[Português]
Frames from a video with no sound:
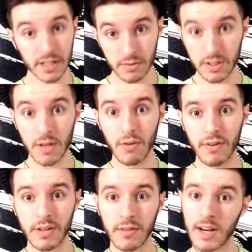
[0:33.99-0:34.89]
Se você é novo
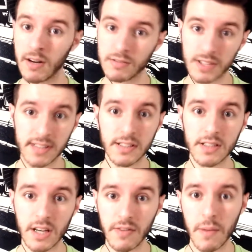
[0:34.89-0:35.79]
aqui no canal, não esquece de se
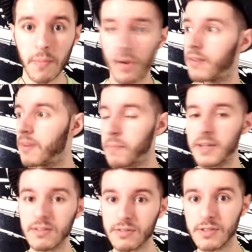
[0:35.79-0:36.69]
inscrever, porra. Vai
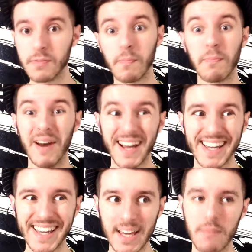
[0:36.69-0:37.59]
perder os vídeos pra
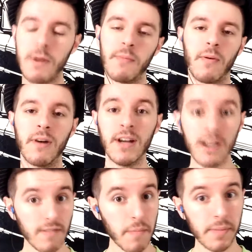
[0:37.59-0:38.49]
quê, meu irmão?
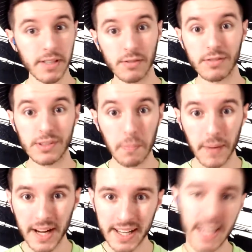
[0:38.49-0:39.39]
Vai perder os vídeos
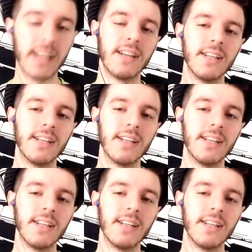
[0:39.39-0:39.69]
pra quê?